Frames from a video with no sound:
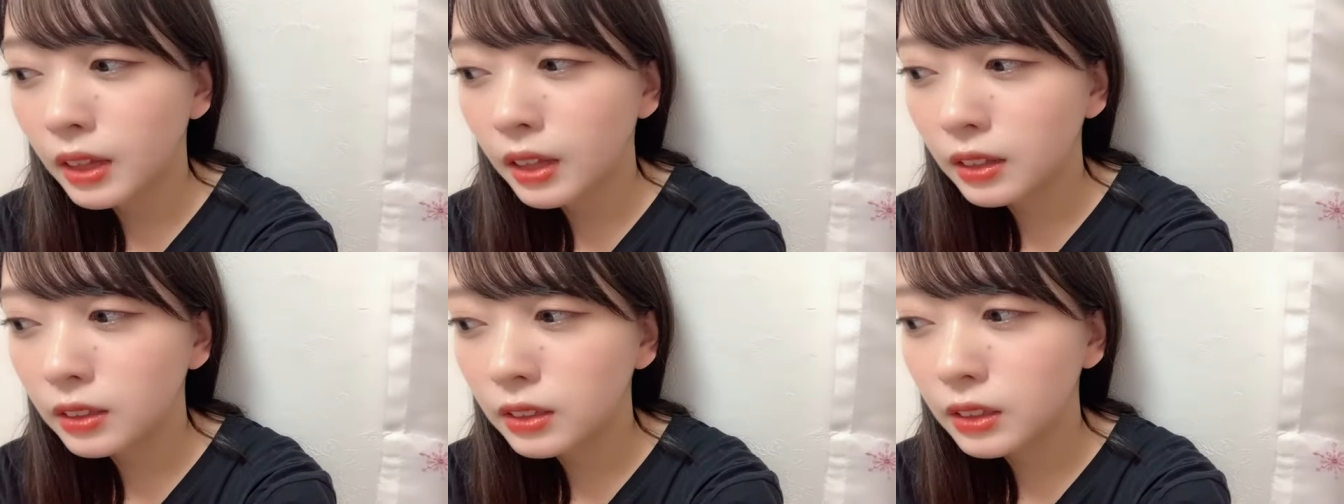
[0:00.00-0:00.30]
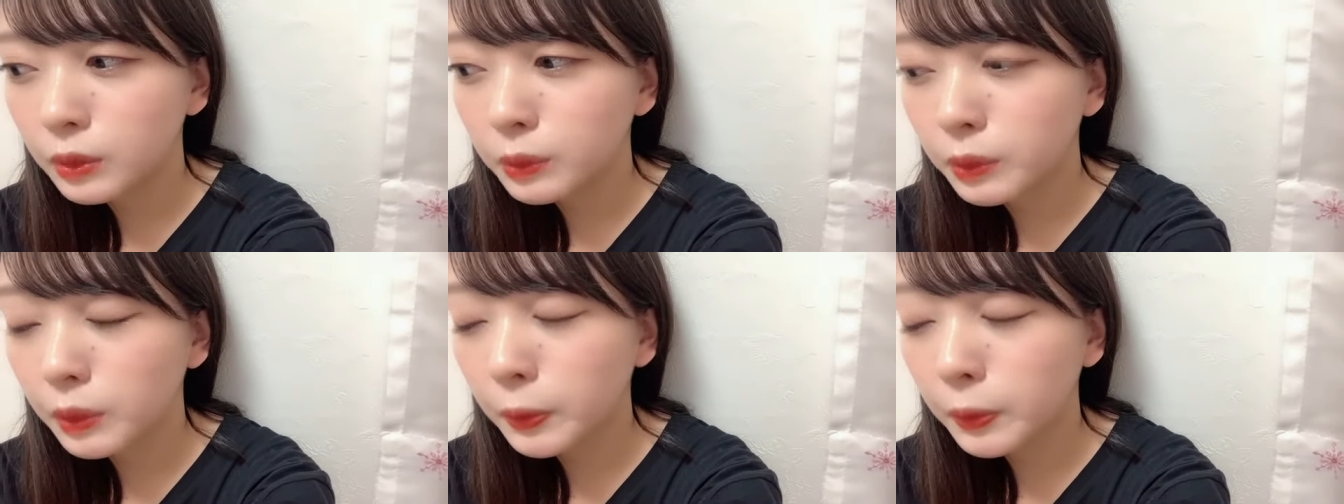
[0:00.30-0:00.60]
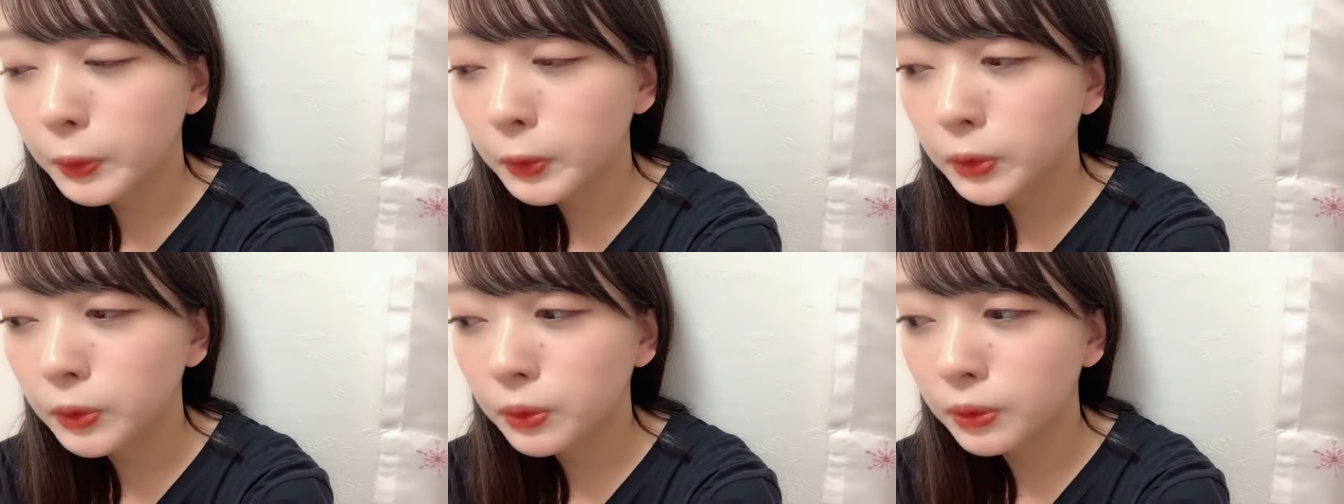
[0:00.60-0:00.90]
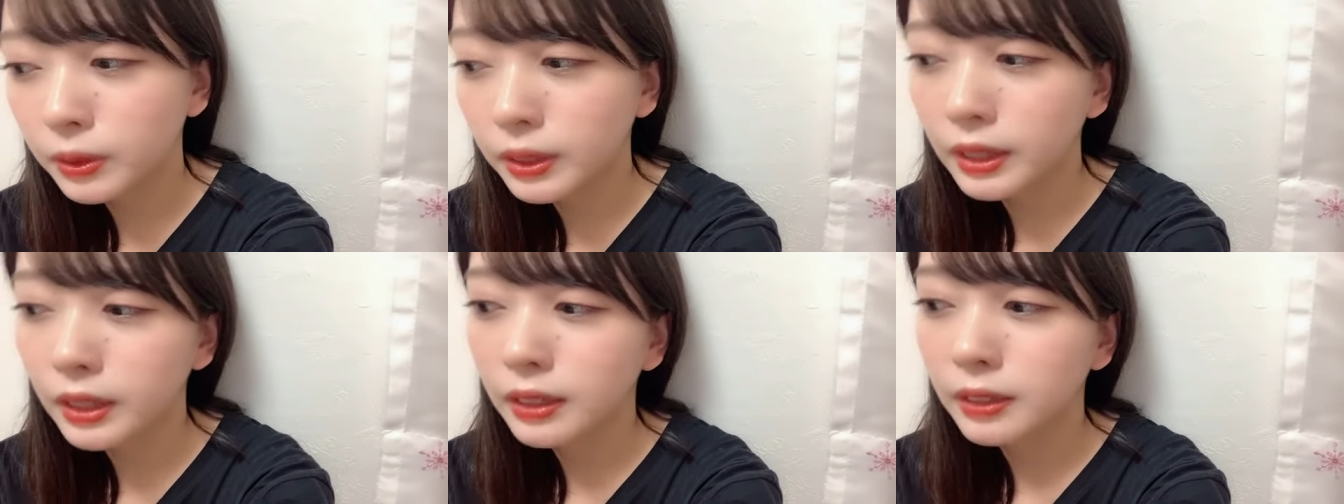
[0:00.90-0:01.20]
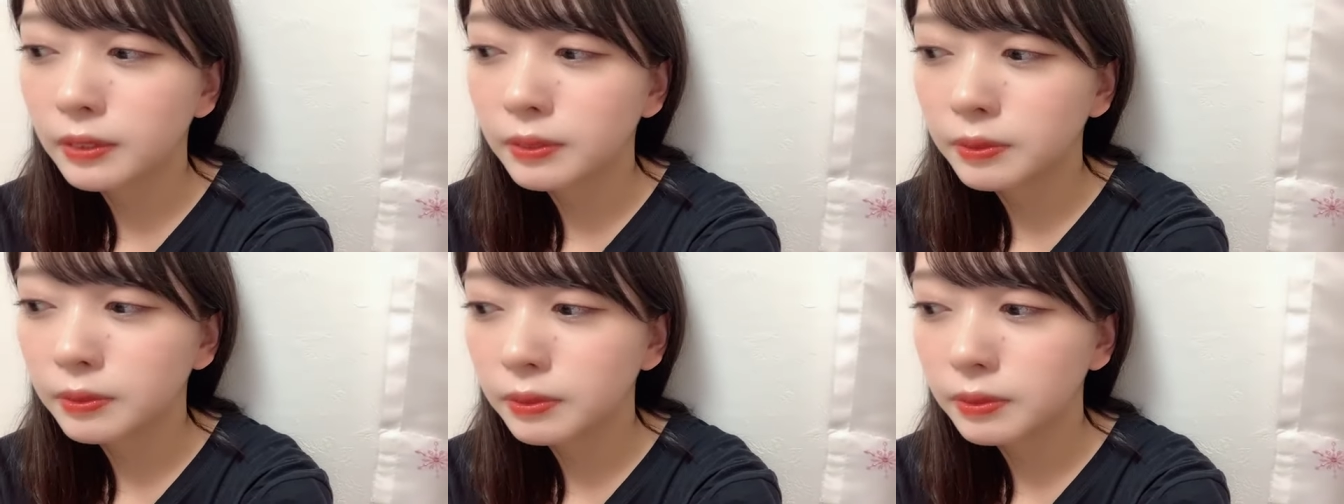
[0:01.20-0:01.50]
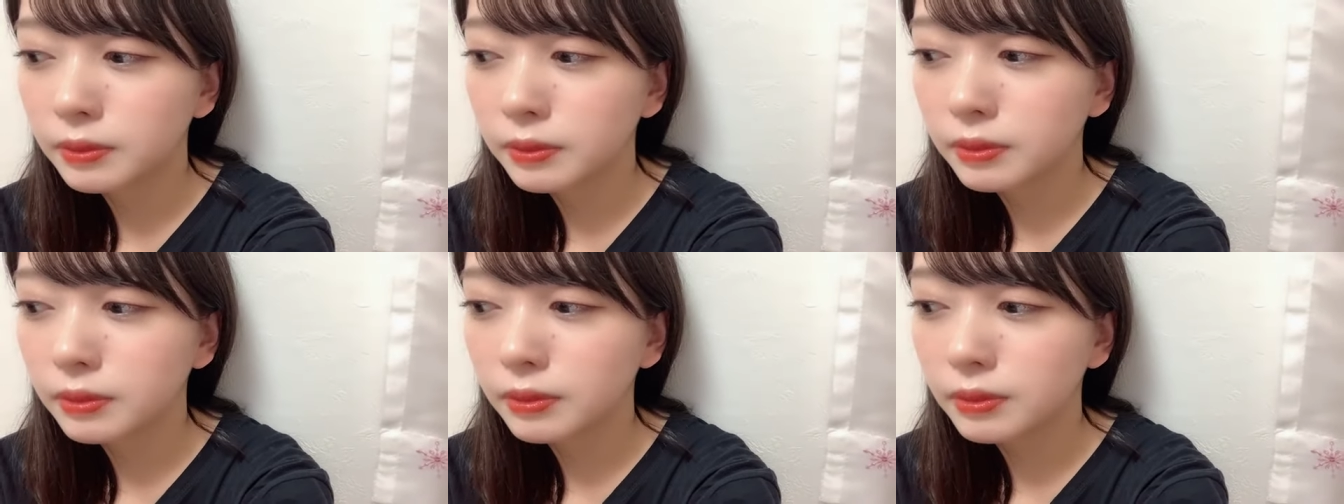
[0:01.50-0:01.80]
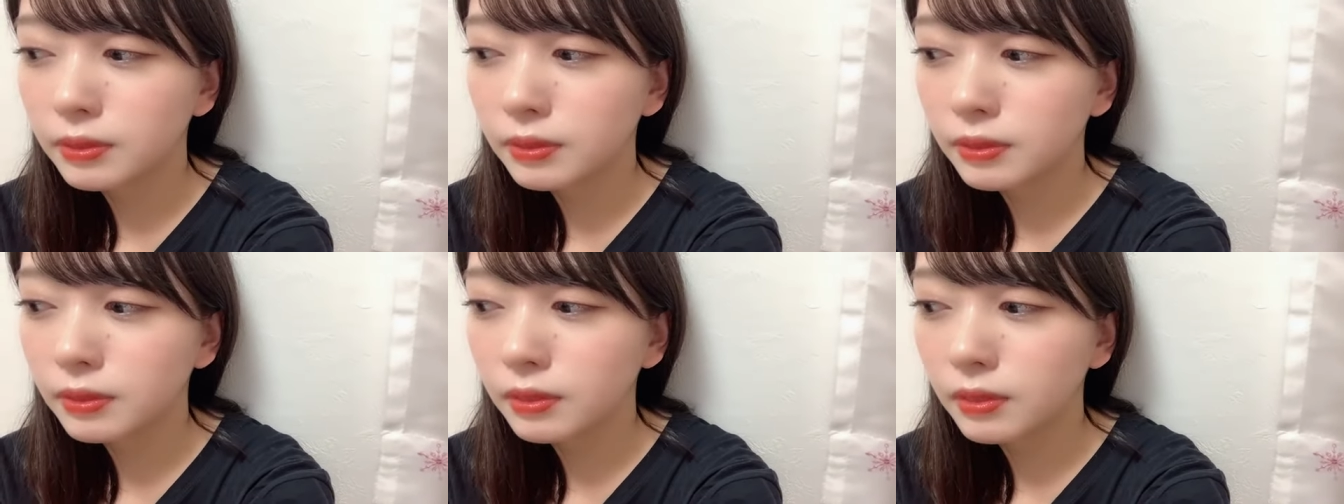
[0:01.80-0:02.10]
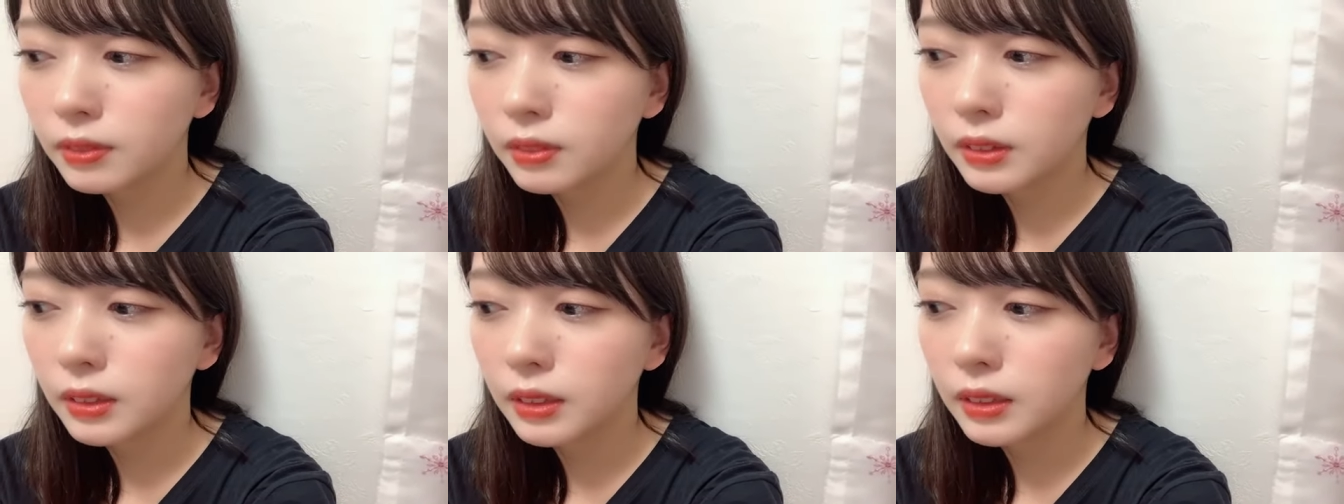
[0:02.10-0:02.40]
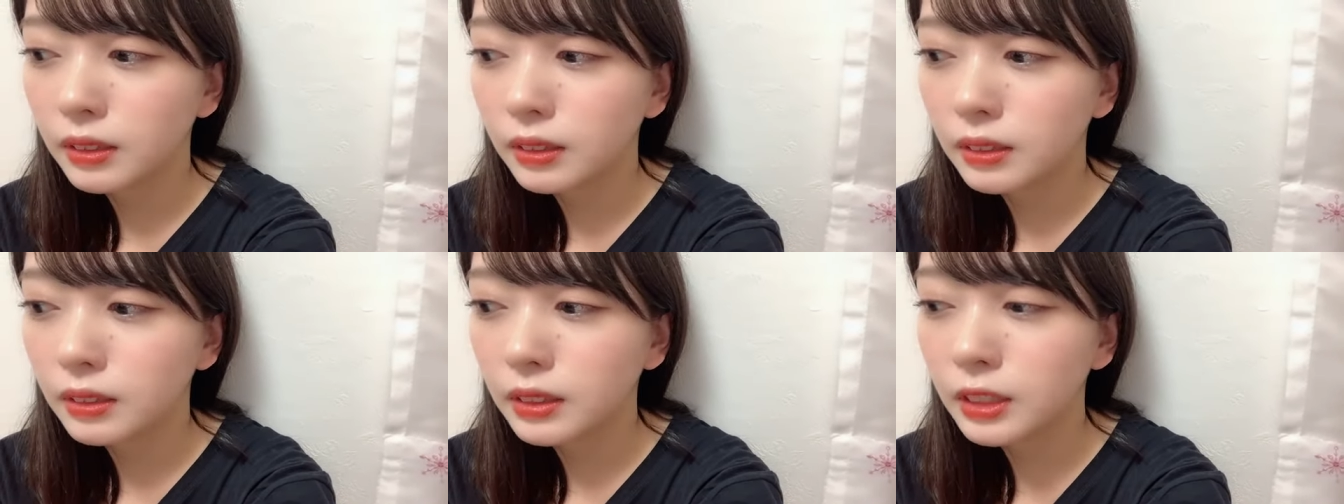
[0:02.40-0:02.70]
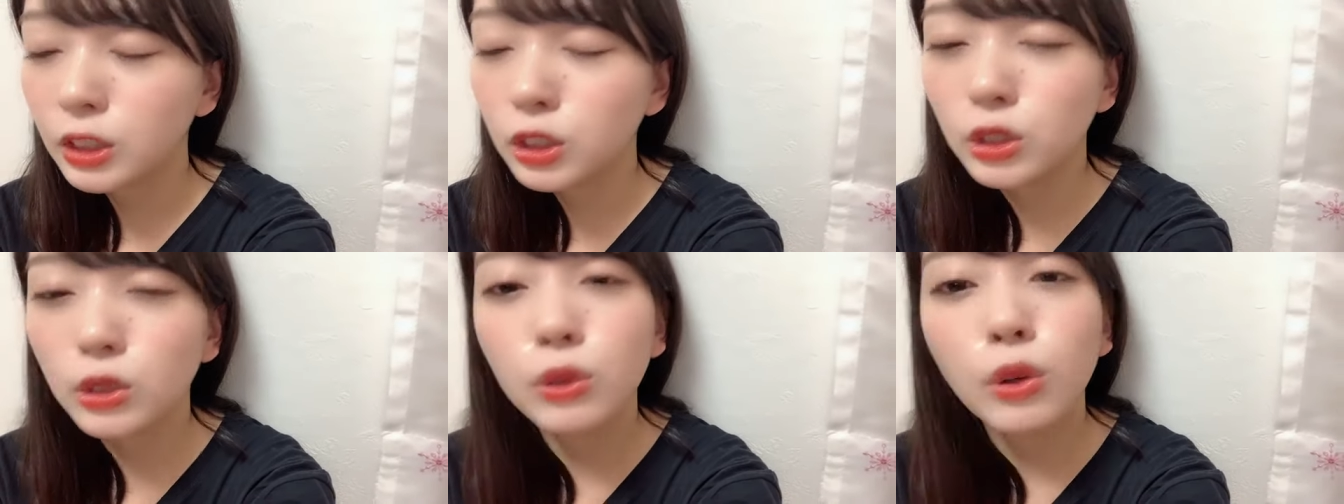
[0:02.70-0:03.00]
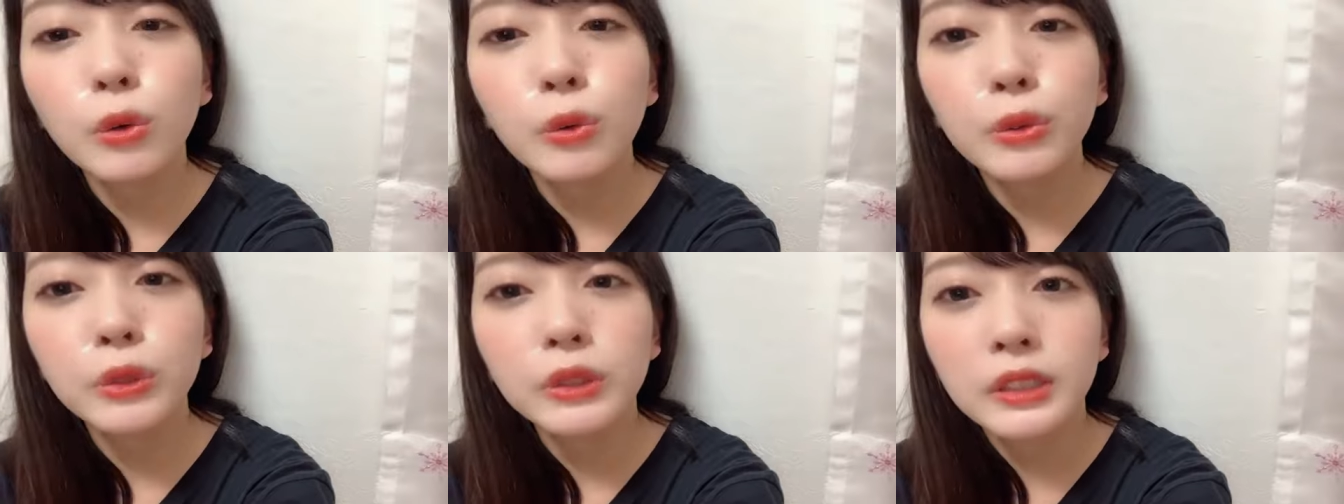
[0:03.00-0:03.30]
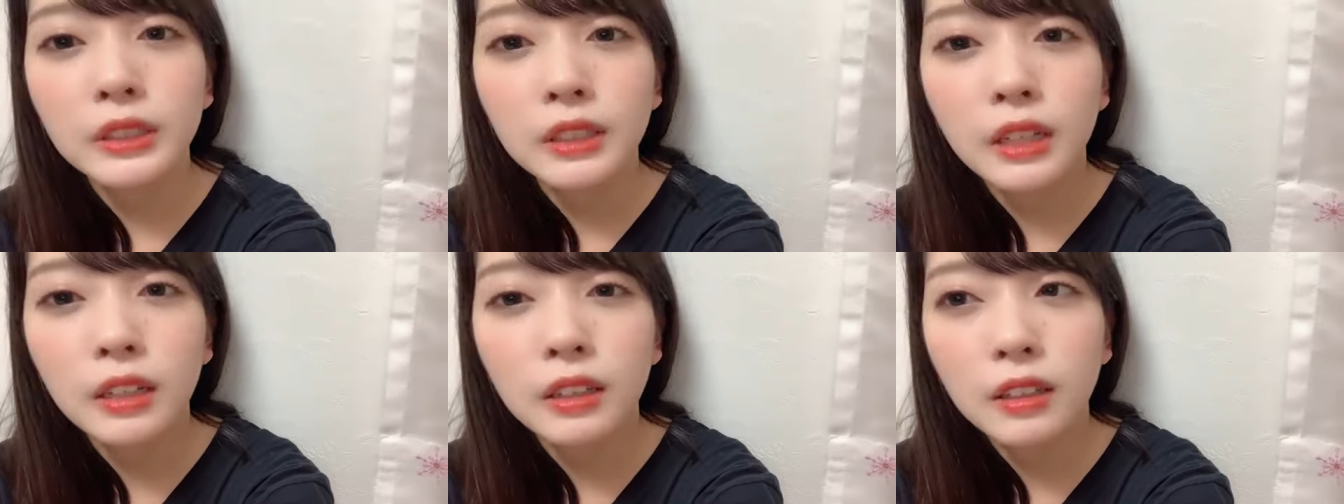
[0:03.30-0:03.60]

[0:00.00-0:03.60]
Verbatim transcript: 半には終わるので25分になっ